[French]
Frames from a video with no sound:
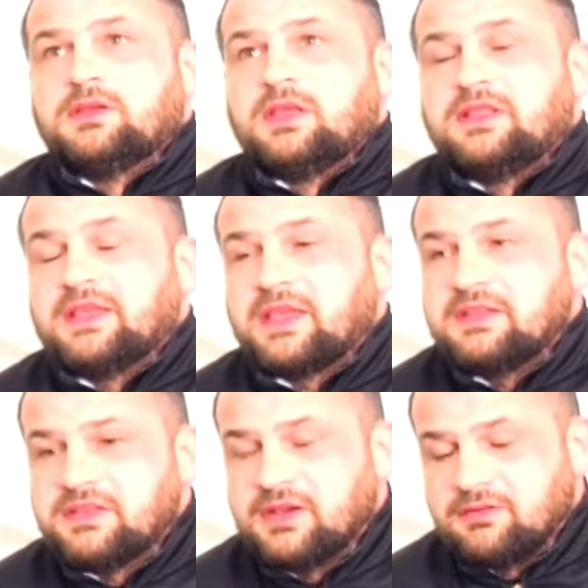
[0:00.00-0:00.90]
qui était
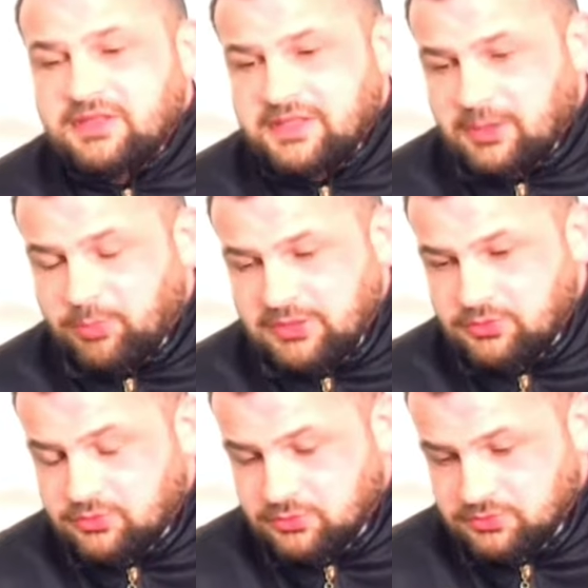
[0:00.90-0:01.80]
chrétien, on va dire pas
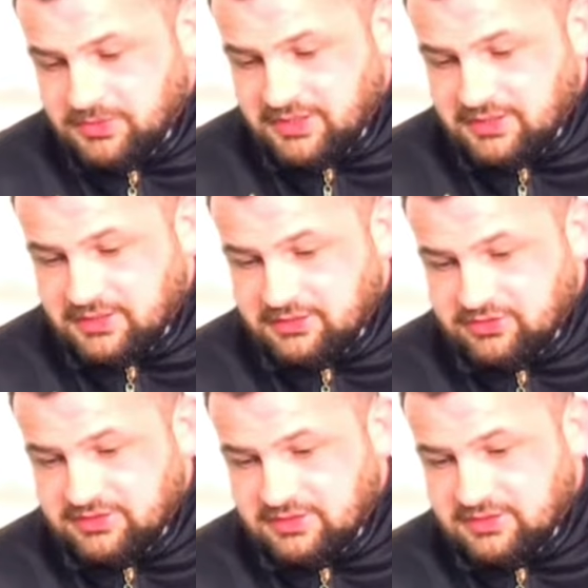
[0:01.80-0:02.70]
du tout, mais
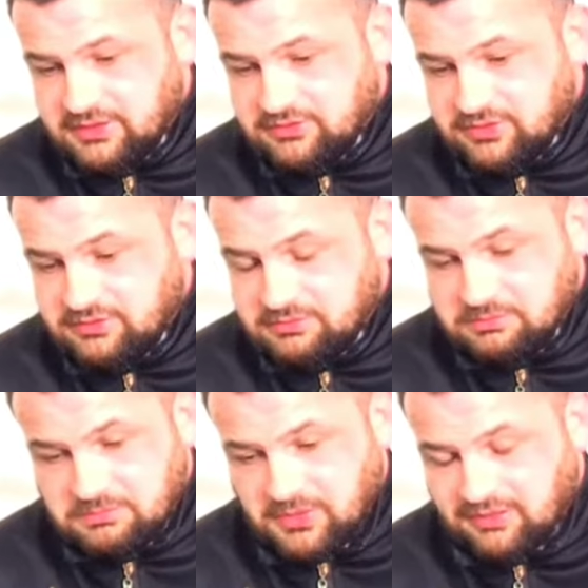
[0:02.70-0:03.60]
j'étais,
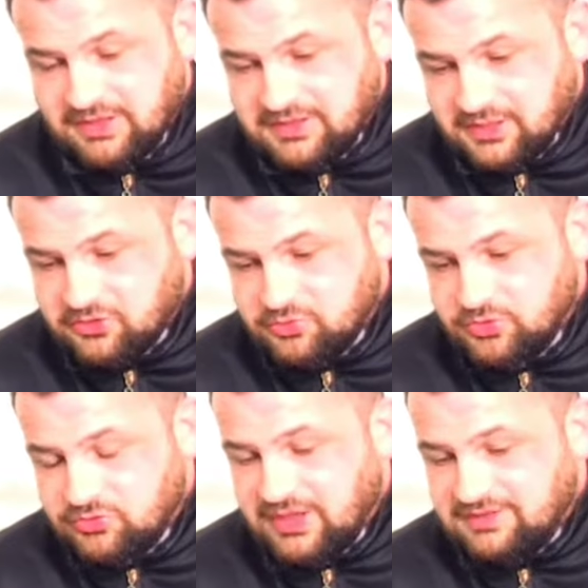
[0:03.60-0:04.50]
on va dire que je
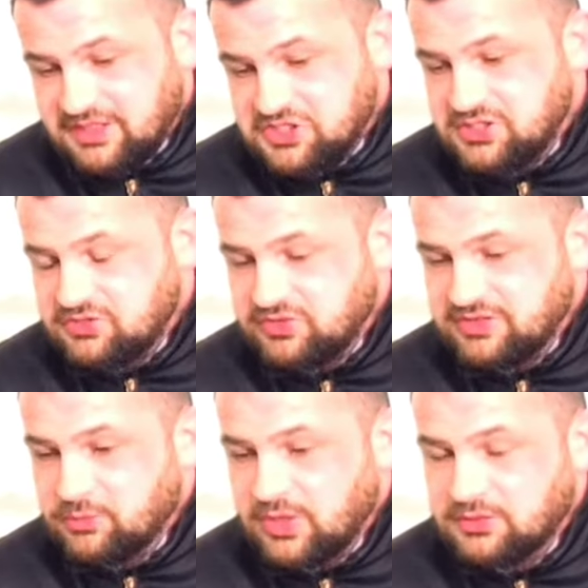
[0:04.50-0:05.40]
me suis assagi, je
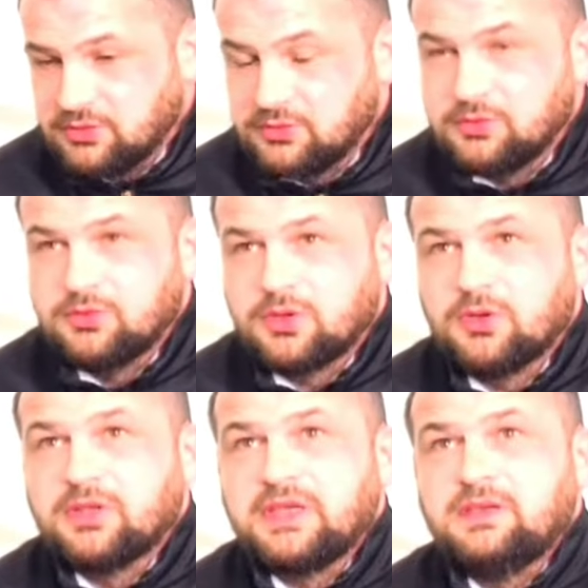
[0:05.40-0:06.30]
faisais moins de,
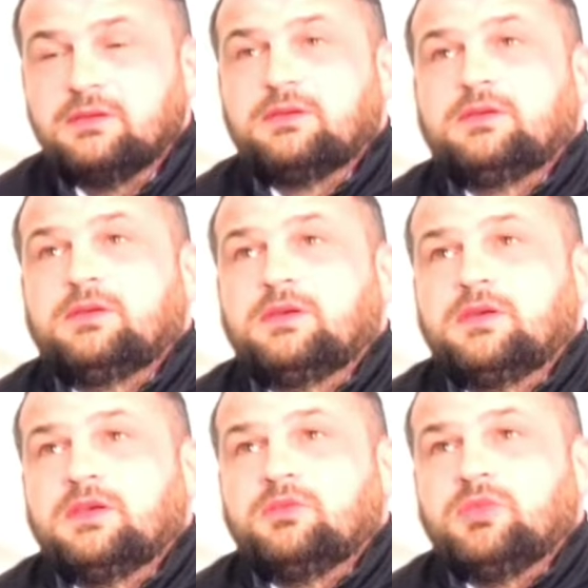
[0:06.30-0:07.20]
conneries,
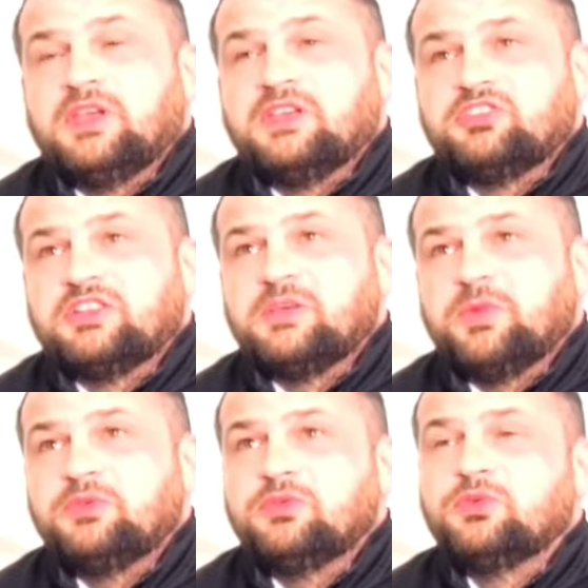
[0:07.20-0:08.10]
mais j'étais
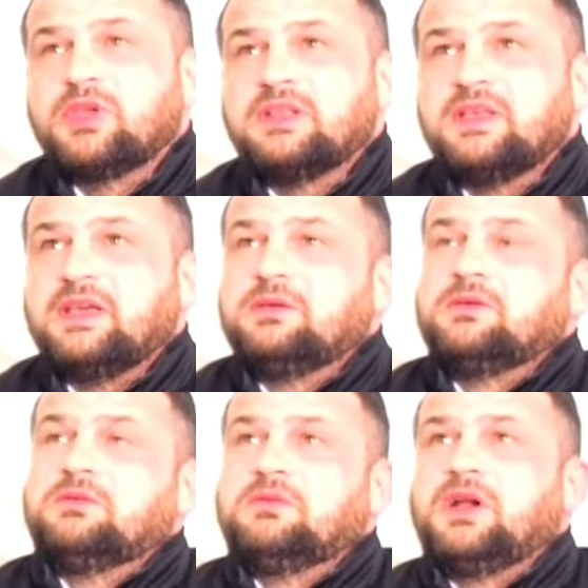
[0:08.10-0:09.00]
pas du tout chrétien.
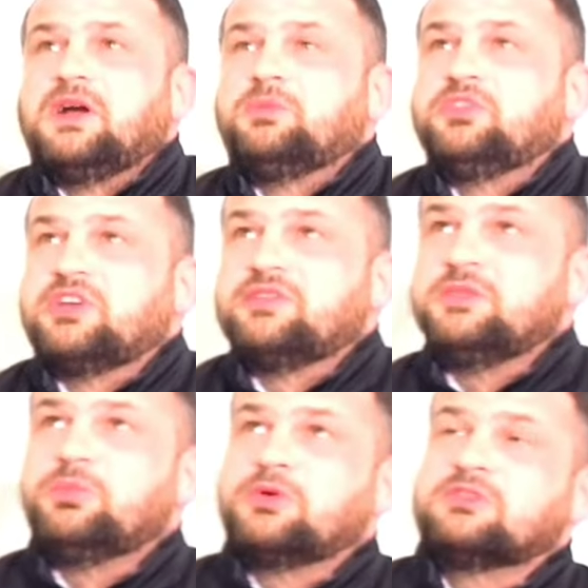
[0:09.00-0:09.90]
Voilà. Puis j'avais
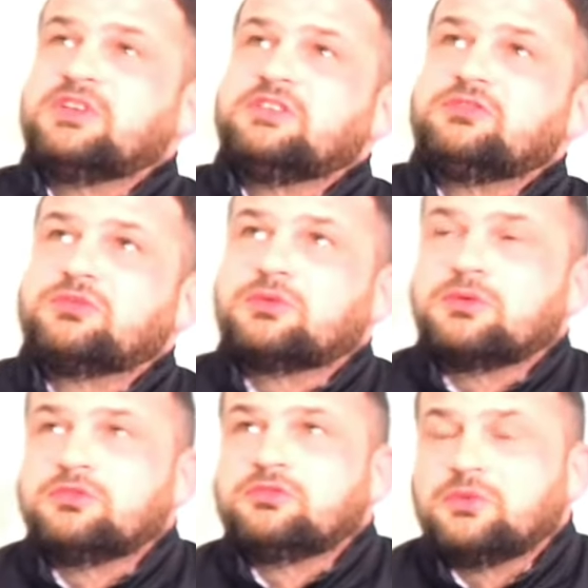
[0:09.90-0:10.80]
une pensée
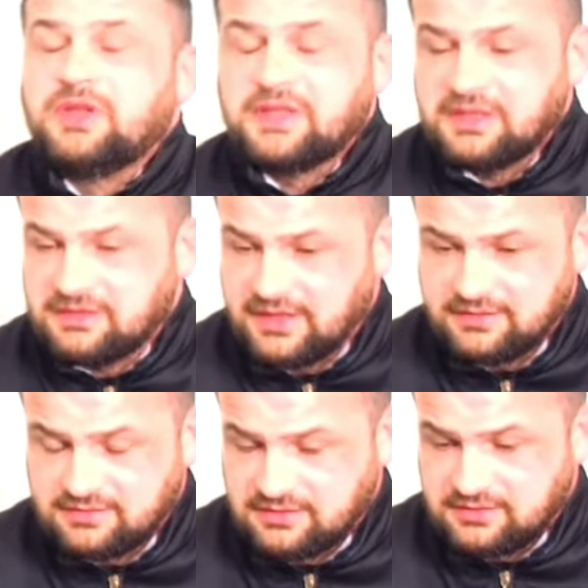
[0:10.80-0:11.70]
sur sur les
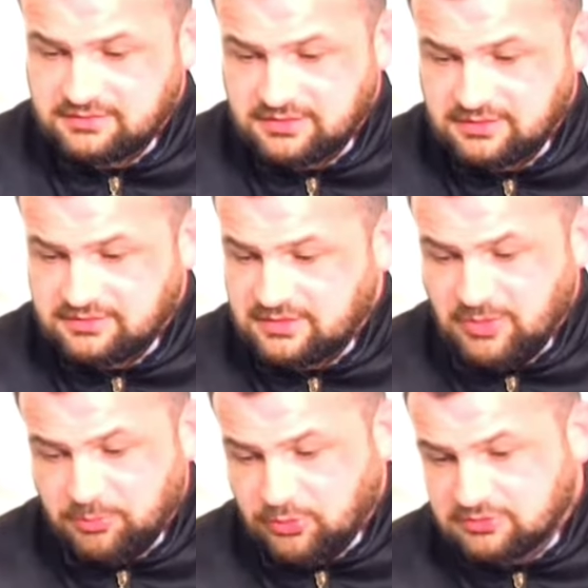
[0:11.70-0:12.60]
chrétiens, c'est
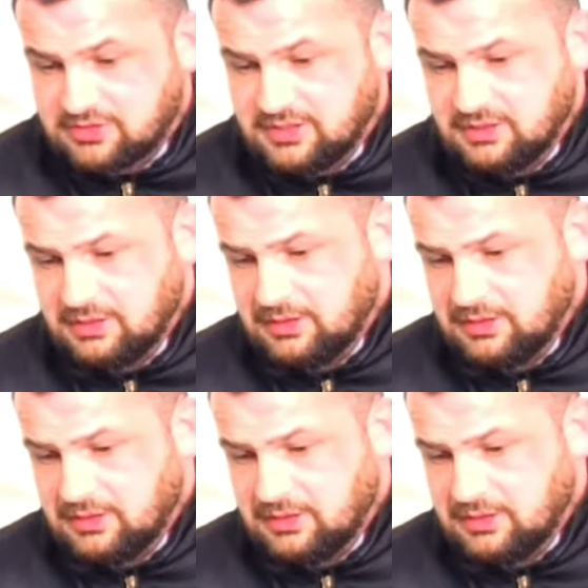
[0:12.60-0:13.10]
ma pensée.